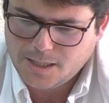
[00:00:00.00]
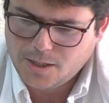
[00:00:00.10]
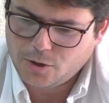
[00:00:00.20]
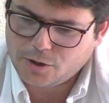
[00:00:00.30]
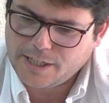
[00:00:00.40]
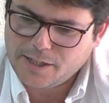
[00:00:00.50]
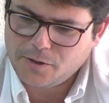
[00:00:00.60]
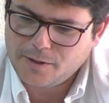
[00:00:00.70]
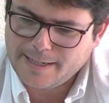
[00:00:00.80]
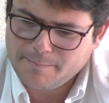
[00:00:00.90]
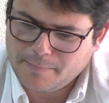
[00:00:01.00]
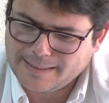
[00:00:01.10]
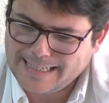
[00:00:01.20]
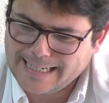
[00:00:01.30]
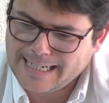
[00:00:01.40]
lo tengo en
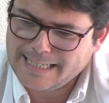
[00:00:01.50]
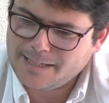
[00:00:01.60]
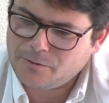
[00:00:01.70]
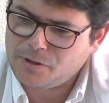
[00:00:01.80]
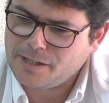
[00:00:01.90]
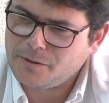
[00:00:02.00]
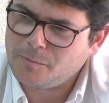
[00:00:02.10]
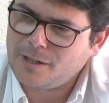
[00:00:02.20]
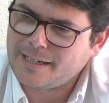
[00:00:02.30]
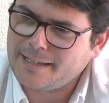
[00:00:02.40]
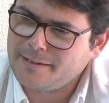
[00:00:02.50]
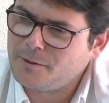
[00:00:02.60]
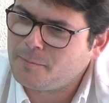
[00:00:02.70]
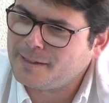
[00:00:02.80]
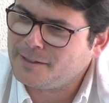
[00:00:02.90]
Matalascaña escuchando por la radio
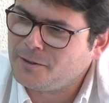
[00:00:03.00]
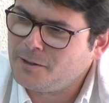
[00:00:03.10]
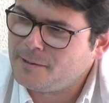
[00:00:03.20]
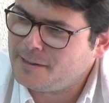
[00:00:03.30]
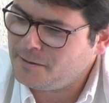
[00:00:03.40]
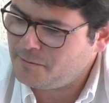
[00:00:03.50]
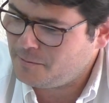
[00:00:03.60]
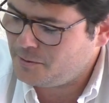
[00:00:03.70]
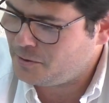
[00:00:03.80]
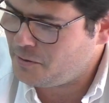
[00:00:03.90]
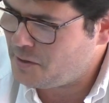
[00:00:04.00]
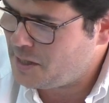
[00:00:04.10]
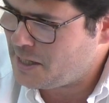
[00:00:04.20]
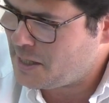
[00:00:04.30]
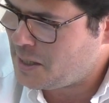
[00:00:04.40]
los partidos del Betis, pues yo
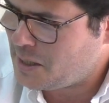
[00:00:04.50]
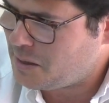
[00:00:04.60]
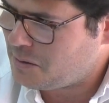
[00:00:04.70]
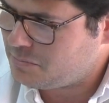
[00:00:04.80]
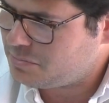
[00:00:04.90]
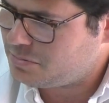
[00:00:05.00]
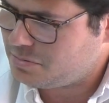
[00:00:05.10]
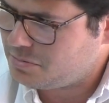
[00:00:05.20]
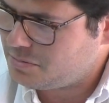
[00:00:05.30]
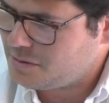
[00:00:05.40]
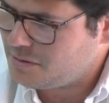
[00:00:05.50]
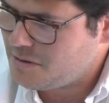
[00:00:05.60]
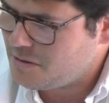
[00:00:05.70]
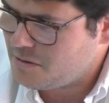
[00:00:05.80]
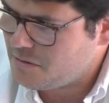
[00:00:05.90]
tendría
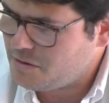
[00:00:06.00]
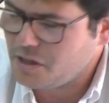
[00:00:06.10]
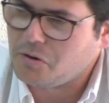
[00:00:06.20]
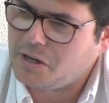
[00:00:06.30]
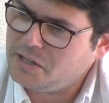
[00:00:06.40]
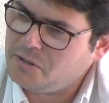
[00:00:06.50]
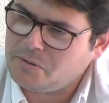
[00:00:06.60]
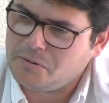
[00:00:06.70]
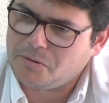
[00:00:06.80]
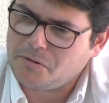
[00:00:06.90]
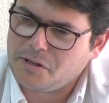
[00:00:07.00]
cinco años,